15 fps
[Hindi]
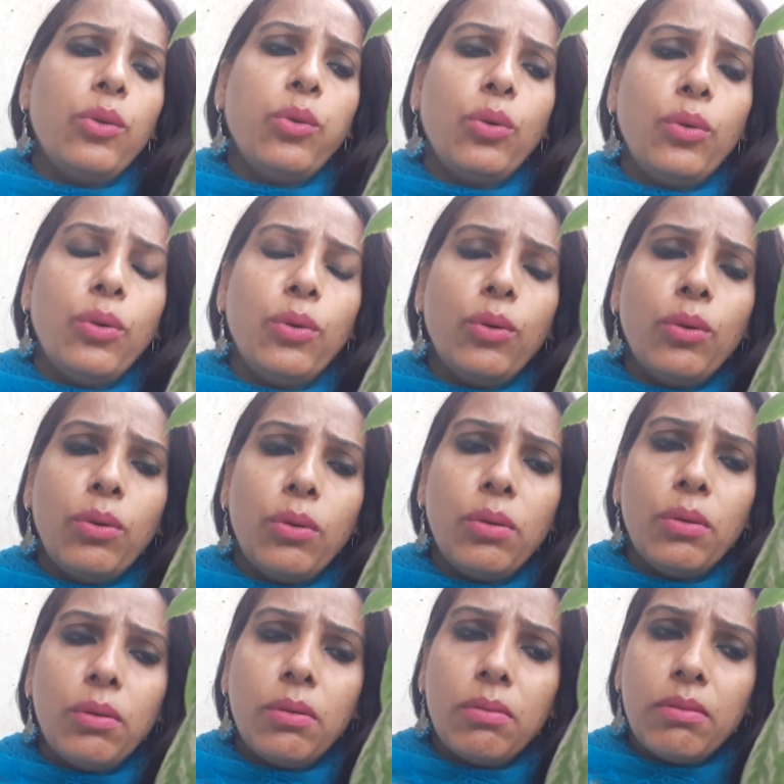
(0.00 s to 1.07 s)
तो
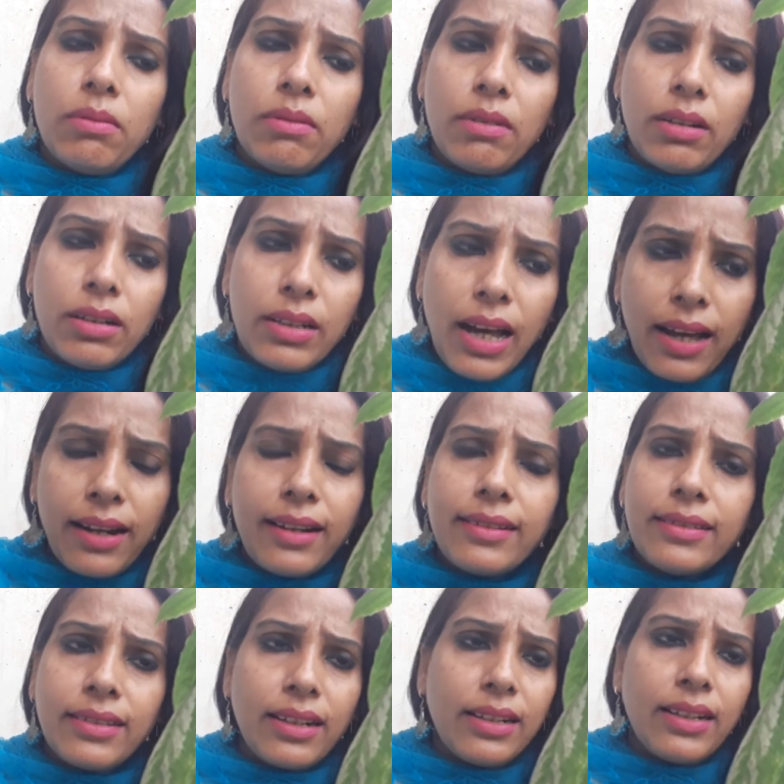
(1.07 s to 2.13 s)

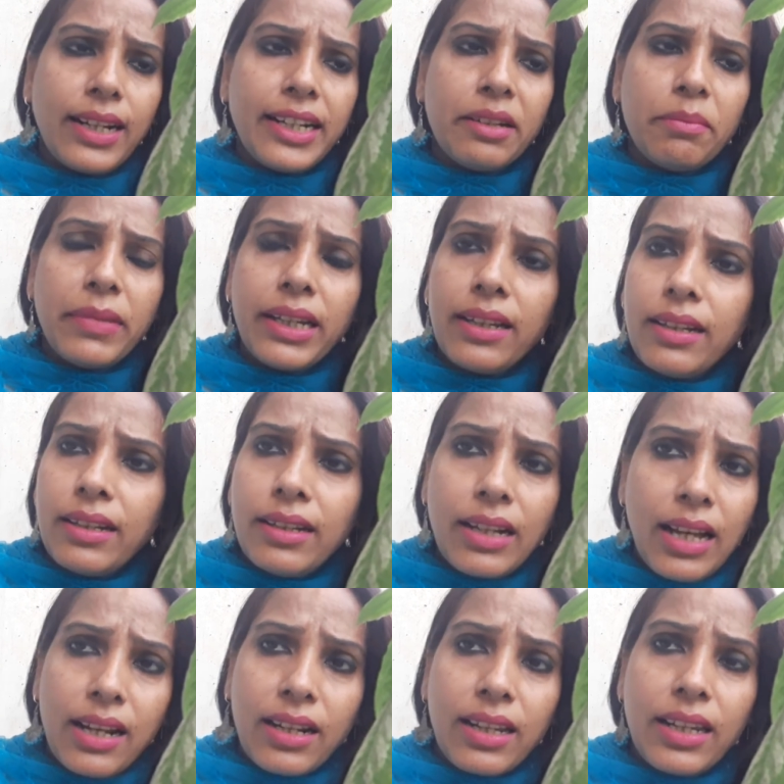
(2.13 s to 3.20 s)
डायरेक्ट सनलाइट में
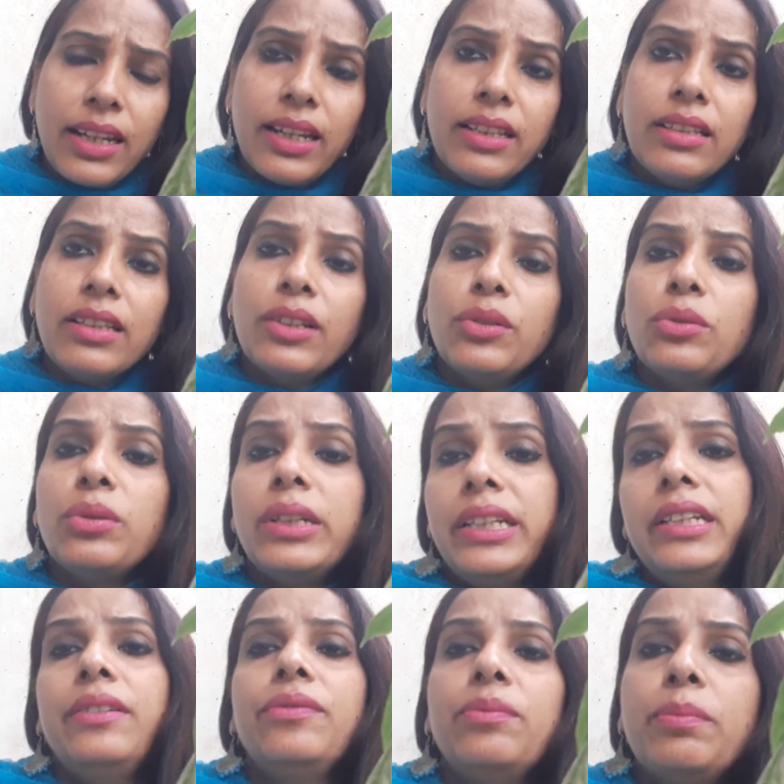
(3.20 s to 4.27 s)
ना रखें इसके जो
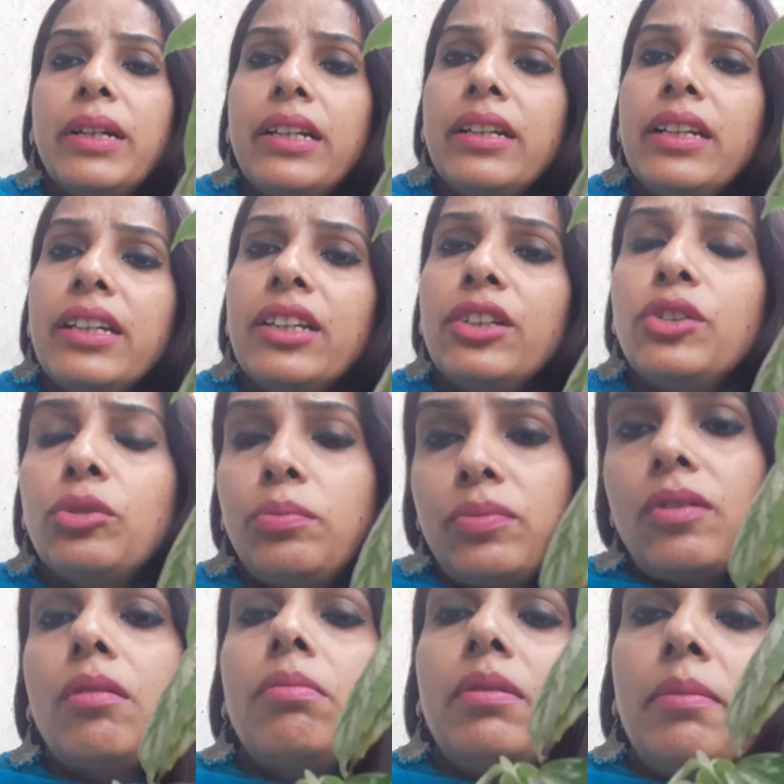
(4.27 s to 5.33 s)
लीव पड़ने की जो
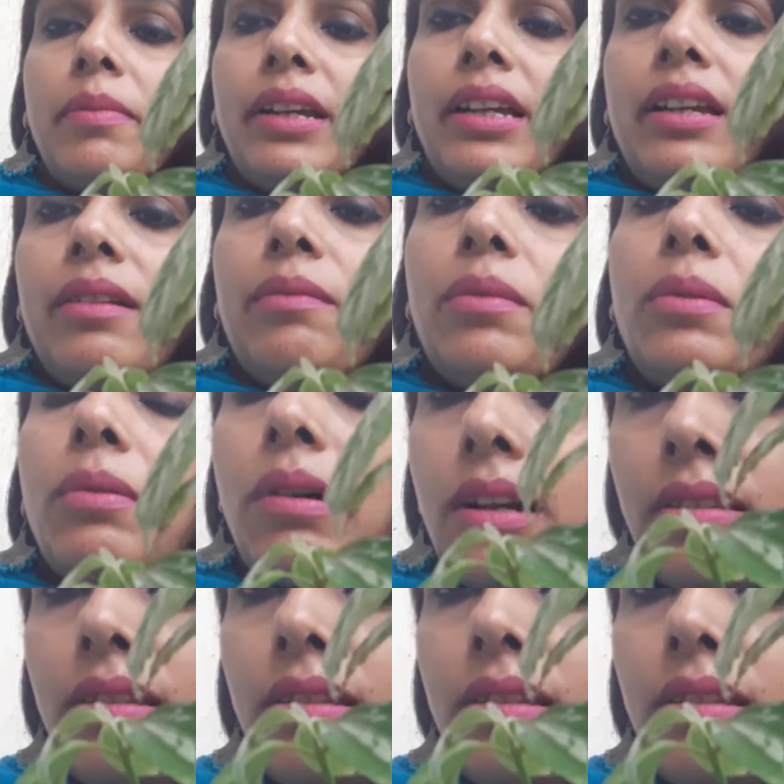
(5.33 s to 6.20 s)
प्रॉब्लम है वो आ